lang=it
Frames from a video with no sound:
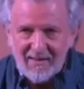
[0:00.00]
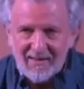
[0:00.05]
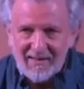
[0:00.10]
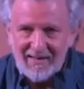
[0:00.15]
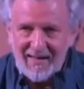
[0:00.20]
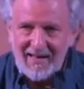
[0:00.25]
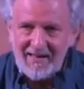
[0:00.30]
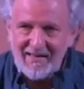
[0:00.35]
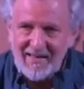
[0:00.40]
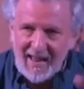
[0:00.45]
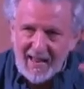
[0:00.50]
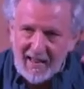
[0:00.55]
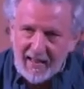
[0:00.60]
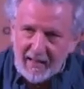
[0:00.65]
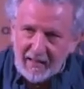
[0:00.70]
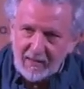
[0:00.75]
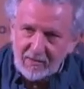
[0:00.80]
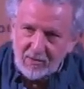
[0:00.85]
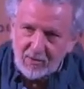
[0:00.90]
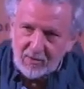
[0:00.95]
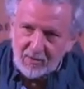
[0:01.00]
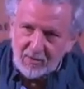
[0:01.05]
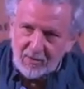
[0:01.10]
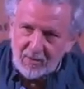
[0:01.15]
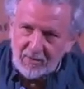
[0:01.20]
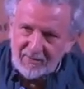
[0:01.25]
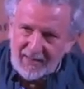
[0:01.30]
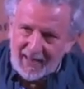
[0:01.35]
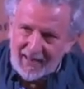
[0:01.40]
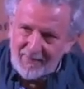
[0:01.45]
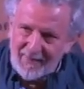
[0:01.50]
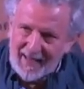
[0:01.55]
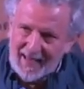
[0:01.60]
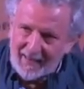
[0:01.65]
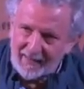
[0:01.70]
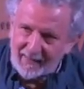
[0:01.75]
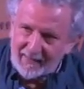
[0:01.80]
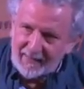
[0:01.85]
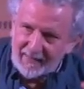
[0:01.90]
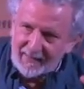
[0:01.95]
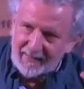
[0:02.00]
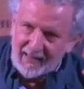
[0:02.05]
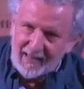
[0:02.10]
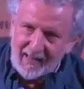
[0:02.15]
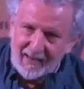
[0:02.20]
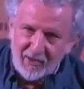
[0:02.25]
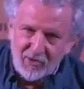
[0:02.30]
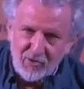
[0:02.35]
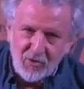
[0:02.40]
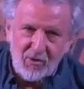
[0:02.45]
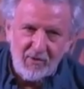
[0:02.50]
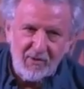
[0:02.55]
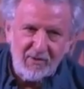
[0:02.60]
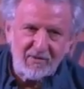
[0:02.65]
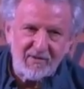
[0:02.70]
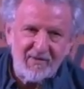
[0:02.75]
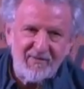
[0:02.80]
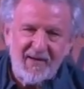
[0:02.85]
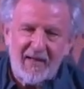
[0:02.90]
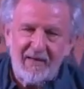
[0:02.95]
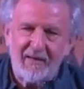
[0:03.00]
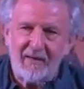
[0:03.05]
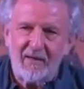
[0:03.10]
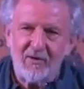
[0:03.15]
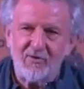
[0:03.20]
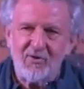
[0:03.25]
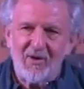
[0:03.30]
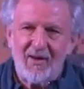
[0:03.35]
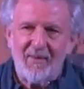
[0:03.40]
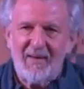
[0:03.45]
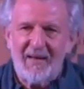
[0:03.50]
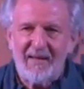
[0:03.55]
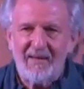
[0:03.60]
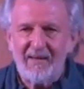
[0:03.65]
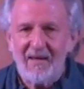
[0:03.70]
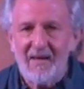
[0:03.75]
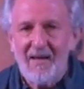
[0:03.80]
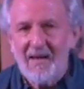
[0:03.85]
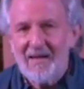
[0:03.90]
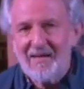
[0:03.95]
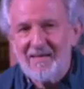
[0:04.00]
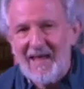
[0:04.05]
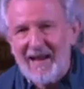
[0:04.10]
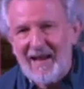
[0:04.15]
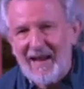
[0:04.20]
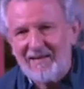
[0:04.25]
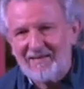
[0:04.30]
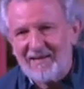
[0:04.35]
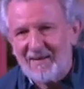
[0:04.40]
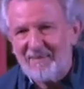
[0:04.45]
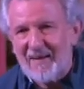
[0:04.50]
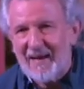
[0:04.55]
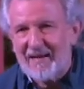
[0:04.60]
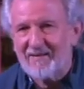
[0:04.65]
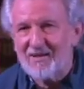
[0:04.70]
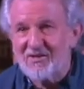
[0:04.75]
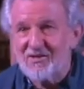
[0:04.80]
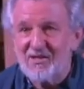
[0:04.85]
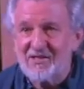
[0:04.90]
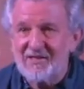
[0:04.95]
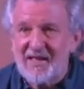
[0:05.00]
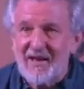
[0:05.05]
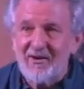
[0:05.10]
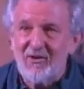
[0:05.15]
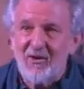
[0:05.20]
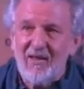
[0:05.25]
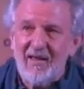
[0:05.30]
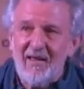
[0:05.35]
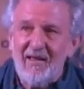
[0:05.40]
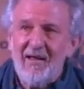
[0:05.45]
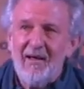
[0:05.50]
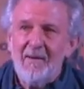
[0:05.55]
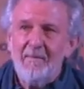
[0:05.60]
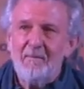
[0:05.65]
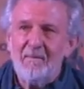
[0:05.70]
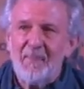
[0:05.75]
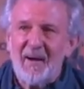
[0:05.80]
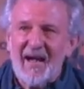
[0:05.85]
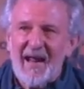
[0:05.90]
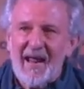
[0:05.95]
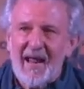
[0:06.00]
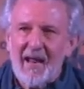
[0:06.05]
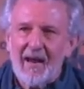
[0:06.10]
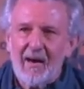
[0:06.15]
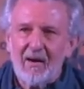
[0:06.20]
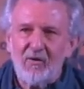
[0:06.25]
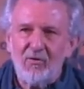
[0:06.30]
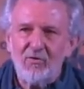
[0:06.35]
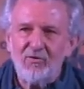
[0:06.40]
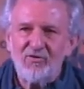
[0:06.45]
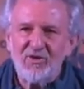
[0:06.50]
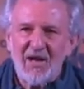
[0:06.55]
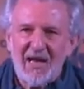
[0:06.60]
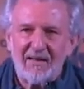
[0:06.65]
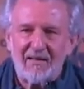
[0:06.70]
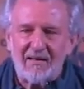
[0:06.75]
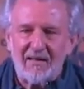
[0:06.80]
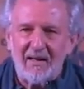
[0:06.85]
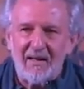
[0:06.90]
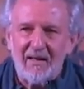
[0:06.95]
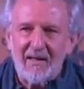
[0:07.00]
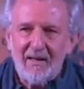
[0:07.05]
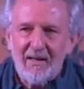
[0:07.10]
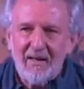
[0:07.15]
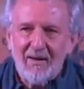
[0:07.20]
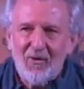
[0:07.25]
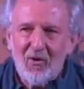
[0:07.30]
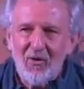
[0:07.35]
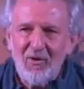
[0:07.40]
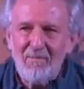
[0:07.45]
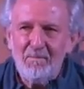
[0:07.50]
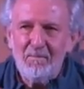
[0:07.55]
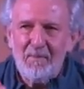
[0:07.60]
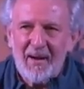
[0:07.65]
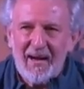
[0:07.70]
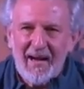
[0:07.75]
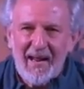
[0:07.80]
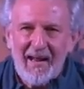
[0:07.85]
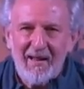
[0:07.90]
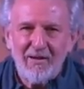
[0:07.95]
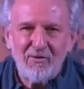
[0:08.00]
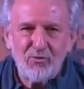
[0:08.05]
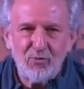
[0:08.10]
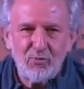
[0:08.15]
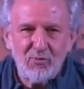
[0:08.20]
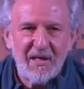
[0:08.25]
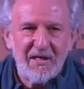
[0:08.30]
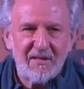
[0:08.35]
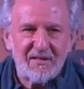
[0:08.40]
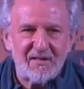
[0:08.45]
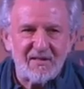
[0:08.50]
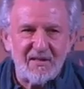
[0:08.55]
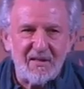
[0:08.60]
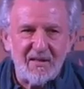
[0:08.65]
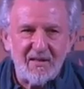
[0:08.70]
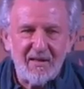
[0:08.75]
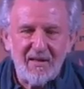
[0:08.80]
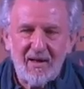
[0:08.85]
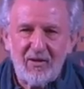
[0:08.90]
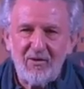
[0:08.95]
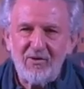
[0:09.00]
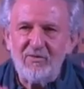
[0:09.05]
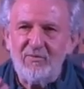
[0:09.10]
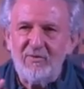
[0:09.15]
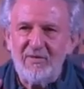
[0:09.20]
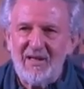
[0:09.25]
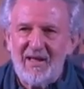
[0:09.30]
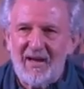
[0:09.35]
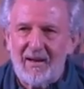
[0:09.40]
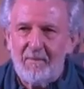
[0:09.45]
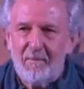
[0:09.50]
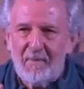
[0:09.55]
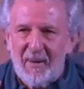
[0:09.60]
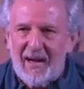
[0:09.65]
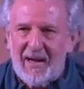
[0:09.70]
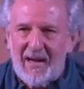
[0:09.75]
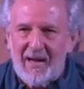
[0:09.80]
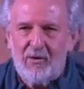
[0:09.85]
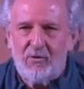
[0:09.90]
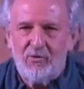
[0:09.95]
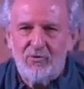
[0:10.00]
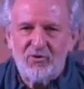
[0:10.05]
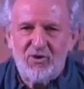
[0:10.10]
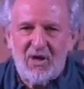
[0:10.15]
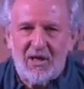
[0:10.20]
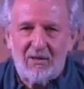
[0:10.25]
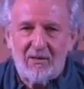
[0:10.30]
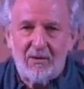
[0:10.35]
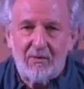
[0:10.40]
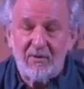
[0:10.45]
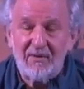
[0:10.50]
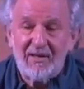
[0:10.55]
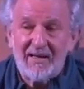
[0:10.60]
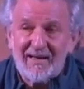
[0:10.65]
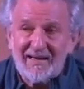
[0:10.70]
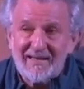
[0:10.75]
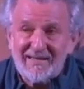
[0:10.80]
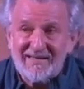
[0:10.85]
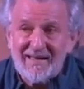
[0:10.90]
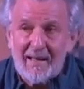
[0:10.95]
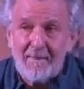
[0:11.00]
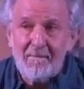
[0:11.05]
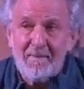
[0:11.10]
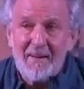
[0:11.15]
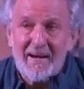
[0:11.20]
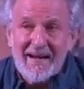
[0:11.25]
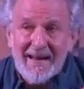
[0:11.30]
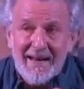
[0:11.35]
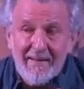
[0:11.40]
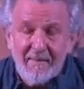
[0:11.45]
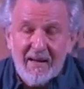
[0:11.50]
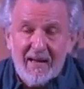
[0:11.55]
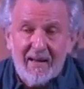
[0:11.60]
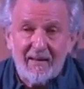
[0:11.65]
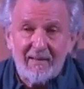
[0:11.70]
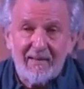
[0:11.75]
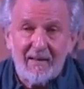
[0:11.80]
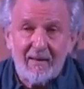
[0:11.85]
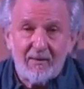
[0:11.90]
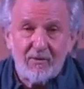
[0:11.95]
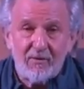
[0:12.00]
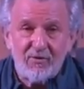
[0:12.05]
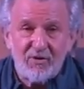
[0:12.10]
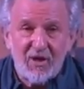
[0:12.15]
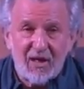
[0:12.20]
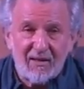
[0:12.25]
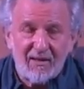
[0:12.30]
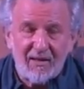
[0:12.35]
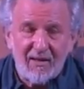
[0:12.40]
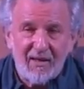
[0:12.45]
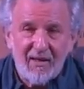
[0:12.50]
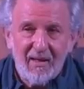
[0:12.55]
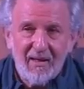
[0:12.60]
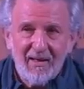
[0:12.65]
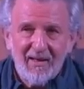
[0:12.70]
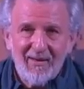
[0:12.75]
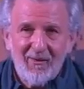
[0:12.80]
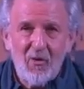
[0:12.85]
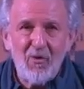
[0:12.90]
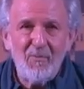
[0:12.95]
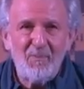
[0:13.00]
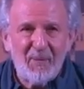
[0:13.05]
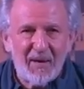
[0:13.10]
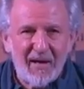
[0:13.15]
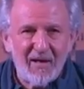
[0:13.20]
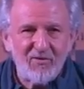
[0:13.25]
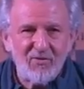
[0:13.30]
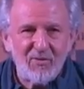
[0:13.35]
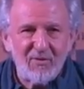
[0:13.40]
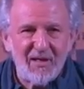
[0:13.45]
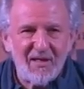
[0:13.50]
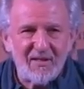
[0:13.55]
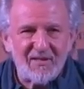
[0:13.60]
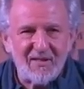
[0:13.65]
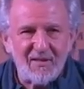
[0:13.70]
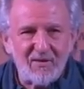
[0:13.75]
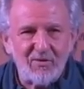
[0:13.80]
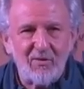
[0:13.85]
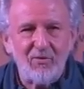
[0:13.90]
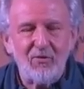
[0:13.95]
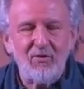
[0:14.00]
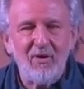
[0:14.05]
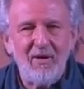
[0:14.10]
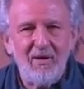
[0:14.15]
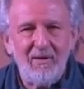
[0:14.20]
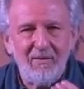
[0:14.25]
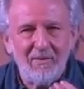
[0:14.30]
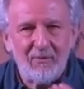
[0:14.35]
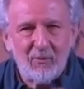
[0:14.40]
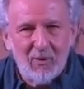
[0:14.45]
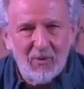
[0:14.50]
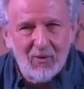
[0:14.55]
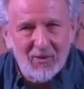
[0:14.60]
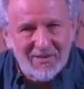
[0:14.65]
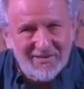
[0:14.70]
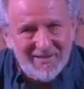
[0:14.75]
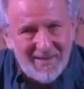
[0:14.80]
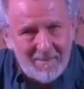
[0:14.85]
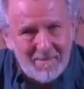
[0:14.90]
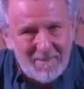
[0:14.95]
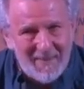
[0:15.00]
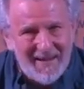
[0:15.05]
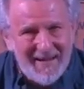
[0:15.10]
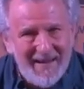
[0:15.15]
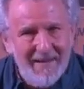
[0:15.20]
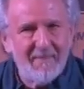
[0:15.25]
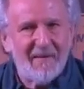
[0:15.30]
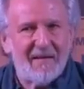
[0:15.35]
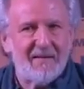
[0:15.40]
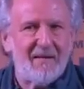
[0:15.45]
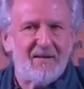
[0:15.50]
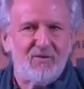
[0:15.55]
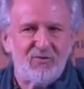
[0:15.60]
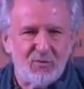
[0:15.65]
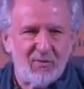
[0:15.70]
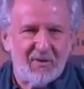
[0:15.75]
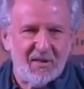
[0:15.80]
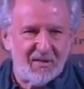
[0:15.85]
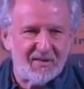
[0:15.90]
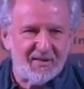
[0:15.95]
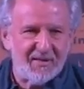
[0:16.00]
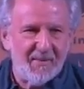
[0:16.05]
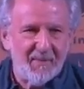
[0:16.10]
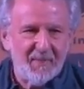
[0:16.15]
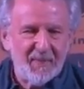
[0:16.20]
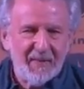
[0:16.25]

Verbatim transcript: Le idee sono dalla parte della ragione, si fanno i ragionamenti, dall'altra parte ci stanno i preconcetti, o i pregiudizi. E cosa vuol dire preconcetto? Vuol dire che sta prima dei concetti, o i pregiudizi sono i, quello che sta prima dei giudizi.